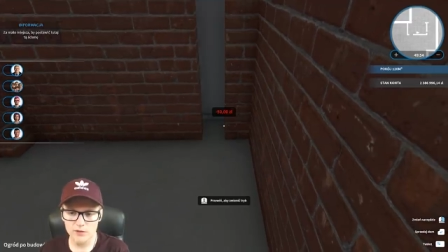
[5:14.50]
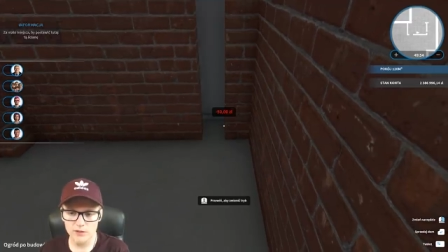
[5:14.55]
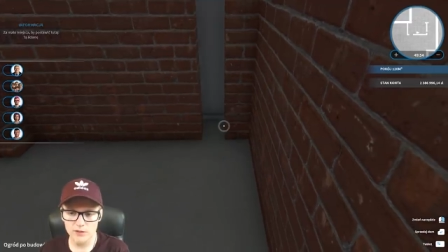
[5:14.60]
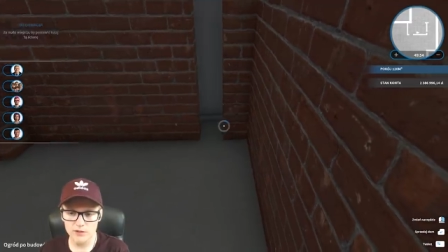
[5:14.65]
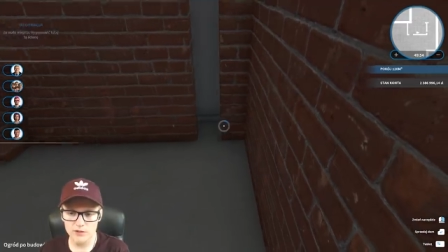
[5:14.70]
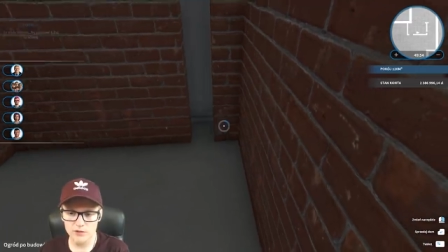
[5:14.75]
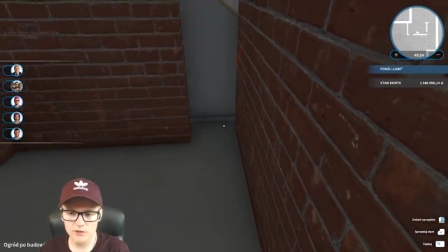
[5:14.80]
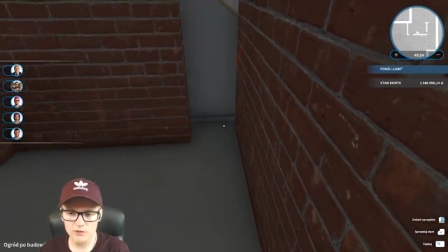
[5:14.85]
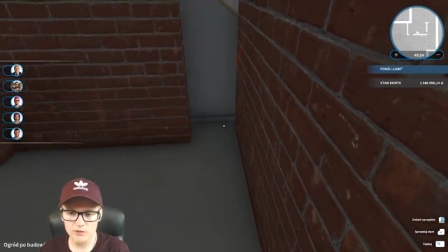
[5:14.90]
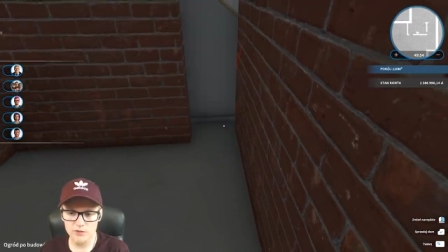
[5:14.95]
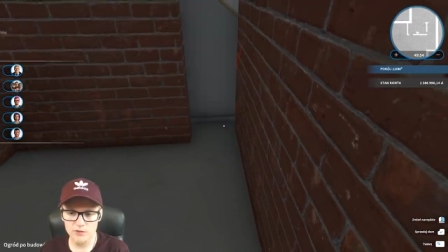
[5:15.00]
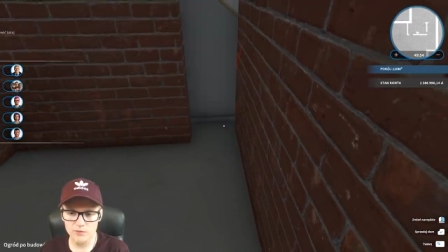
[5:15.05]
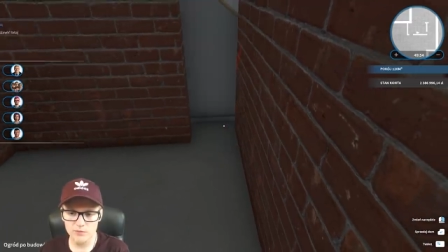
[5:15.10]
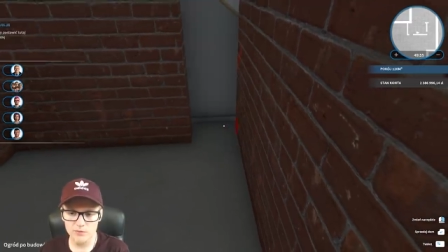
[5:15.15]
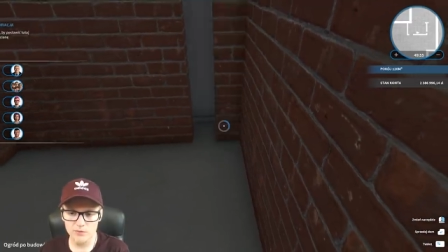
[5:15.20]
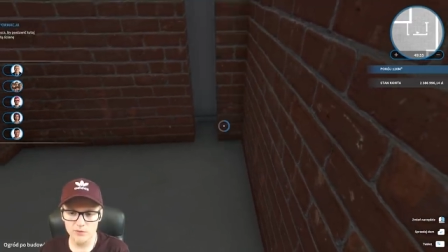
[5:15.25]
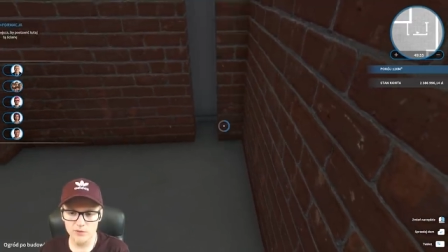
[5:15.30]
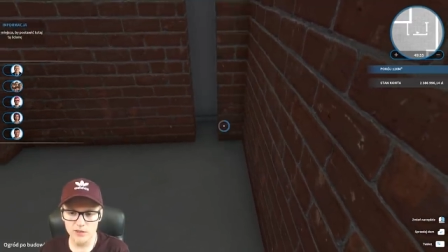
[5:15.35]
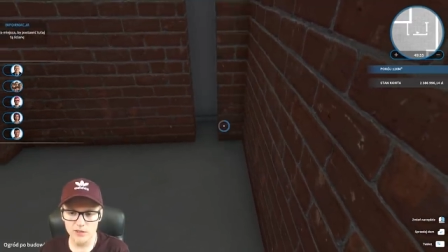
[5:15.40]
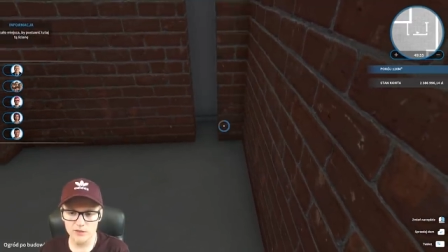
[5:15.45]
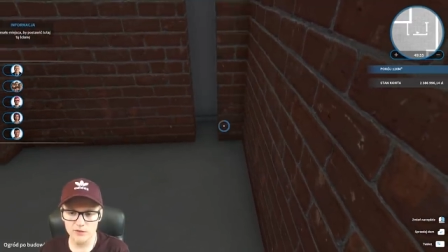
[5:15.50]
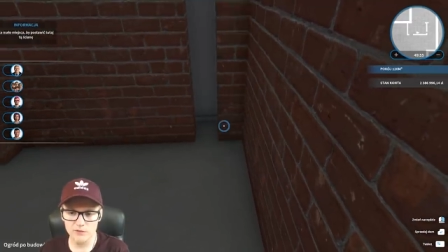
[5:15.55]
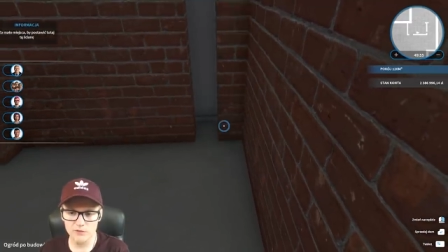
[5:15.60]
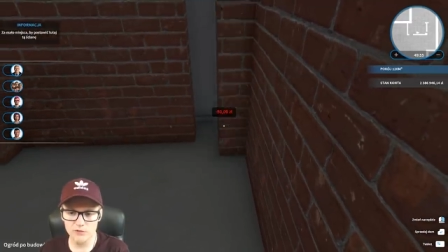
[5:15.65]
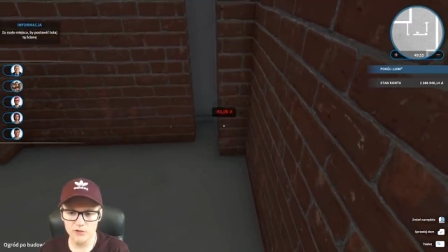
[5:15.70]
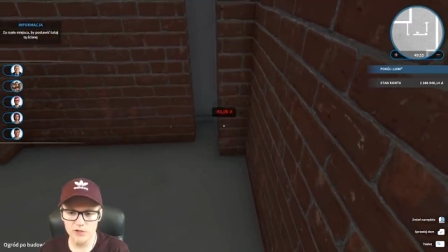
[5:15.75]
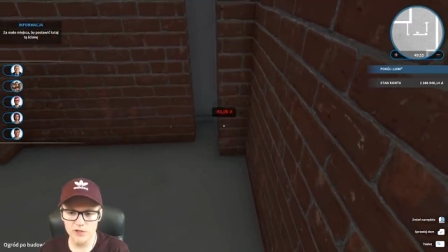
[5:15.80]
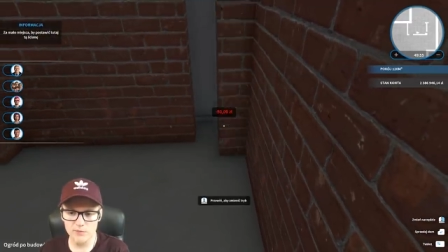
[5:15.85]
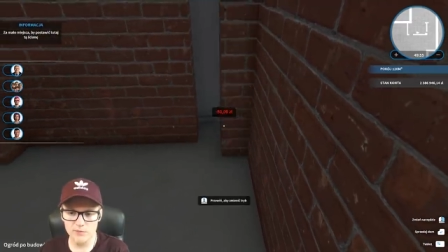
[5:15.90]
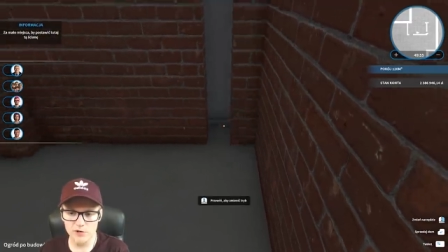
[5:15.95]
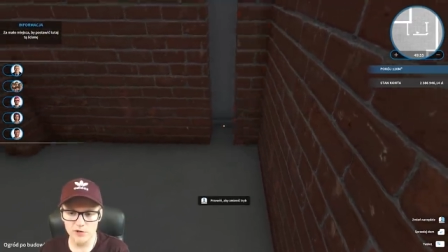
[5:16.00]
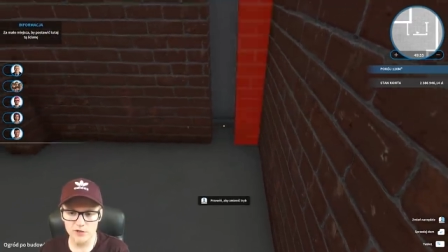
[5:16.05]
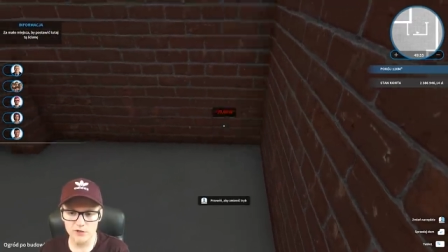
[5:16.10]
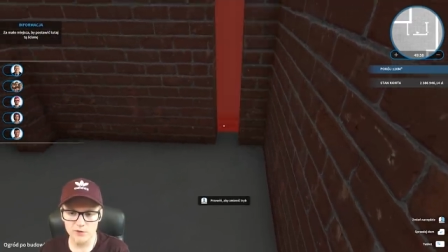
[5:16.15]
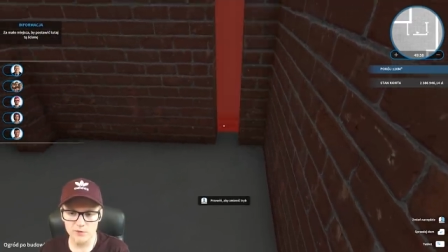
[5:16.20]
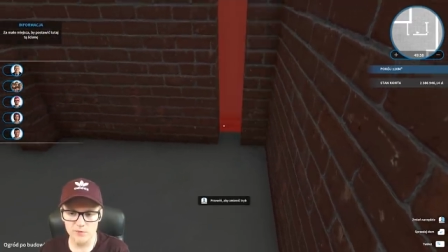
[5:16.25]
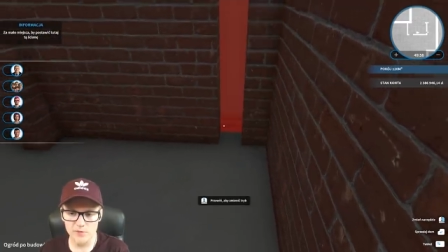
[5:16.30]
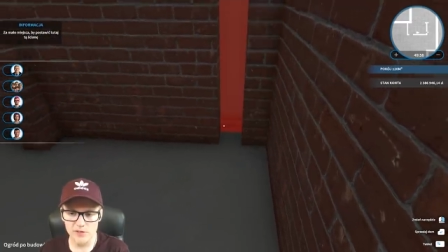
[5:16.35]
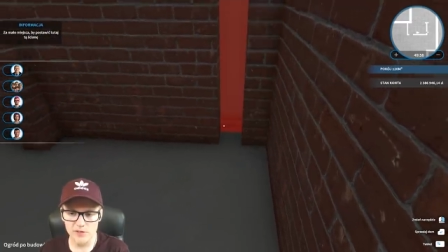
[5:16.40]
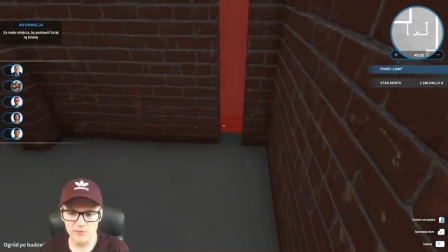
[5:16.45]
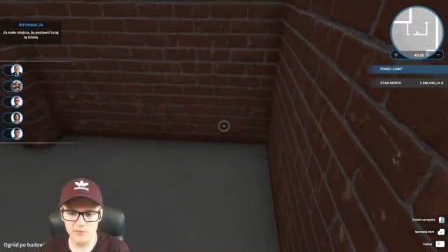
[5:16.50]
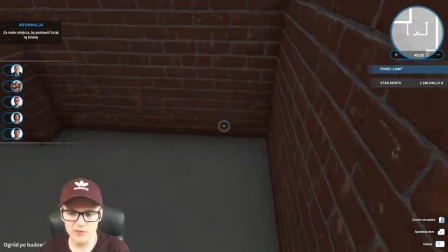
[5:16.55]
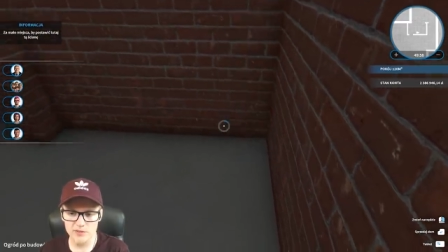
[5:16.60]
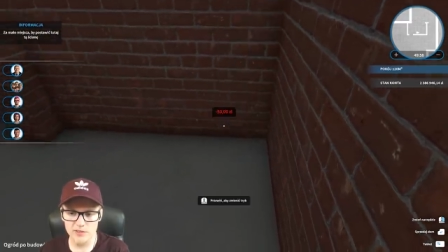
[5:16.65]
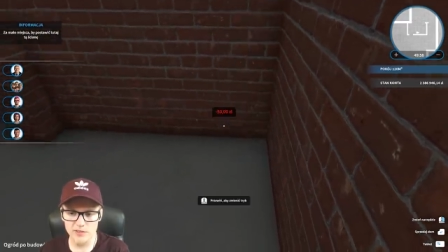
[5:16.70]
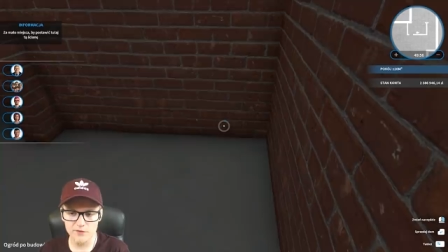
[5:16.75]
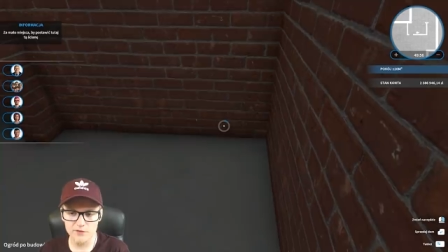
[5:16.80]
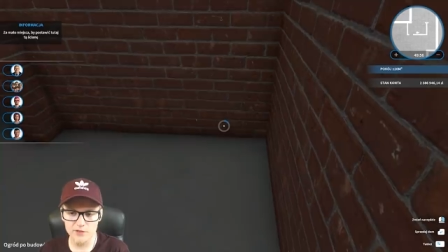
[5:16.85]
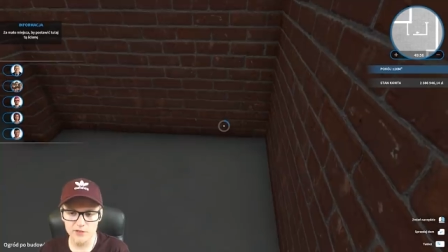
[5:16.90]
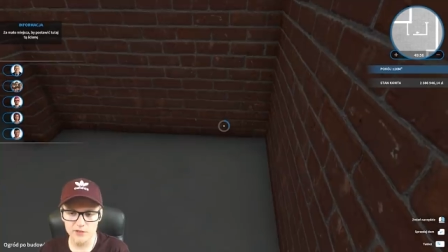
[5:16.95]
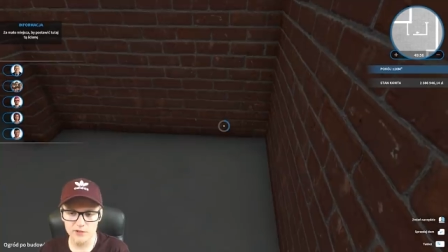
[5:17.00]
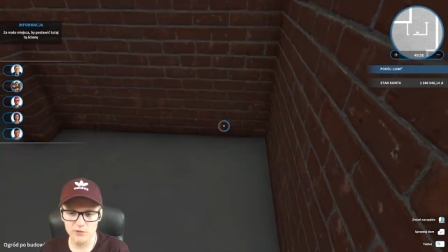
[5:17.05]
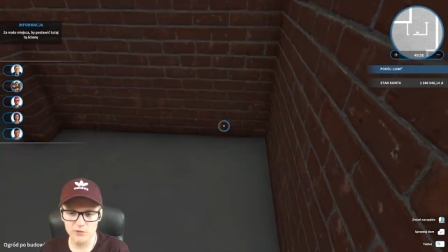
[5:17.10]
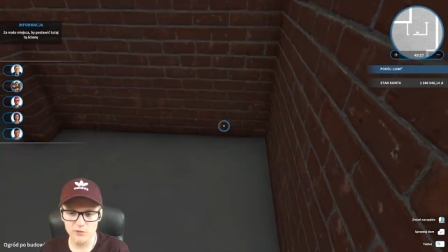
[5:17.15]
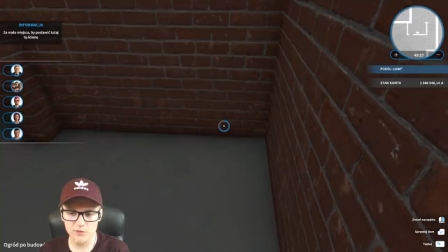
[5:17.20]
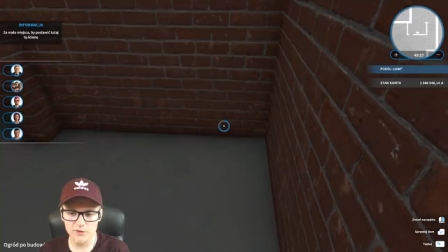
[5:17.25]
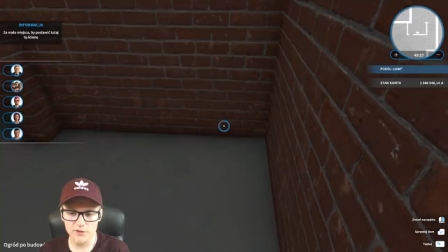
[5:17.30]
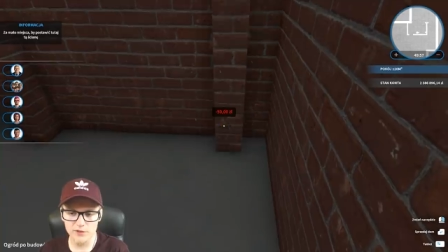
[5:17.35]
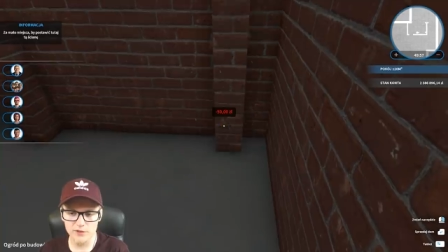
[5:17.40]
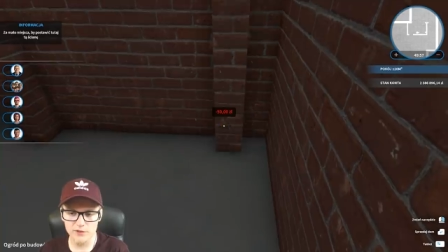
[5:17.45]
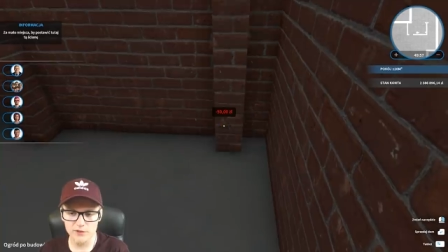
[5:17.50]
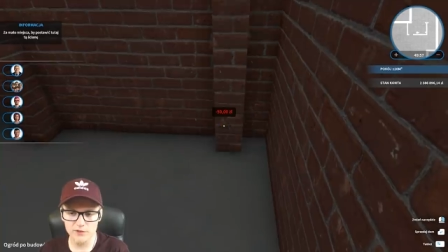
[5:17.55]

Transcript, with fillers: Także tu zrobimy, a dwóch nie mogę normalnie postawić jak człowiek,